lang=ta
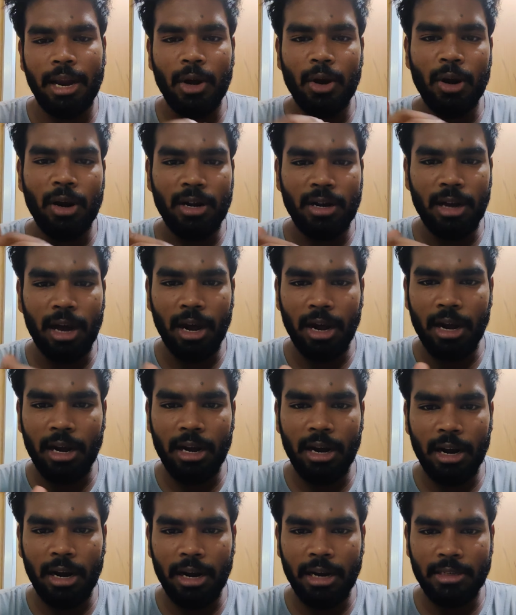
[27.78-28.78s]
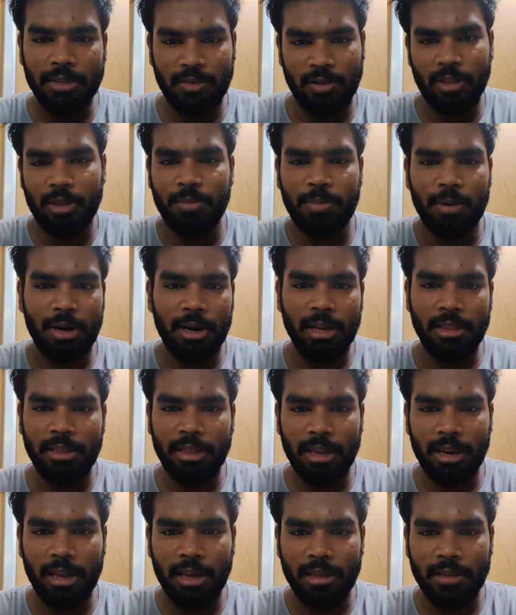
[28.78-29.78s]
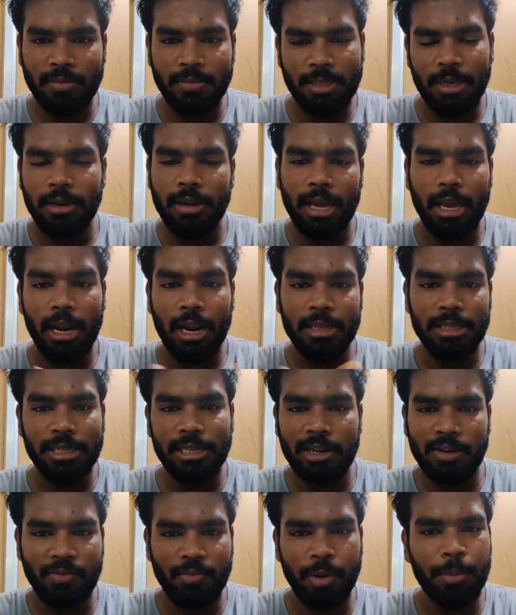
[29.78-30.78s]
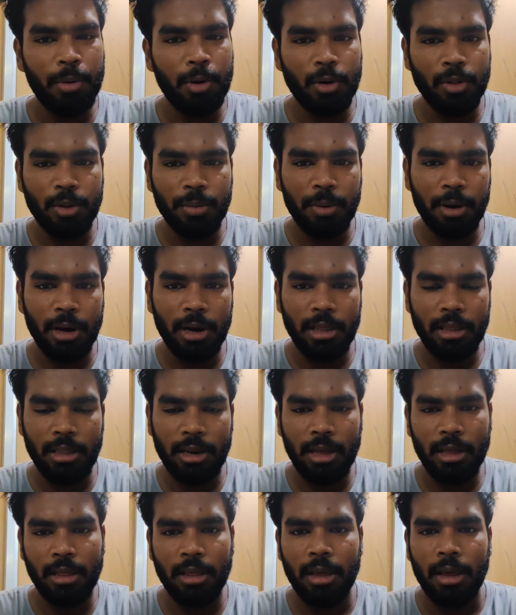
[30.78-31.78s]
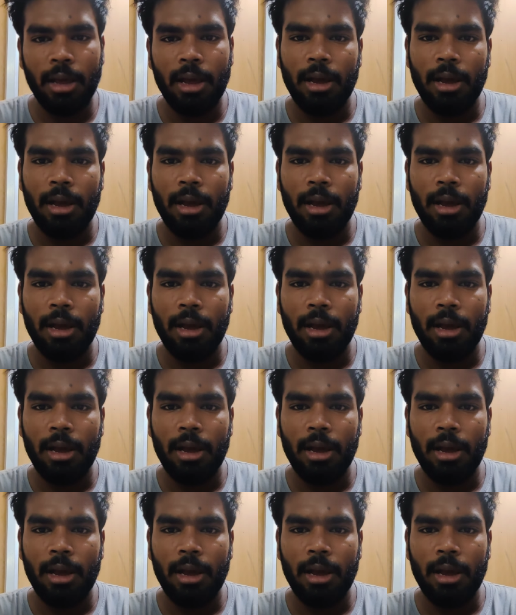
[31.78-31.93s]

என்னோடய டார்கெட் ஆடியன்ஸ் வந்திருப்பாங்களான்னு தெரியாது எல்லா செட் ஆஃப் பீப்புளும் வந்திருப்பாங்களான்னு தெரியாது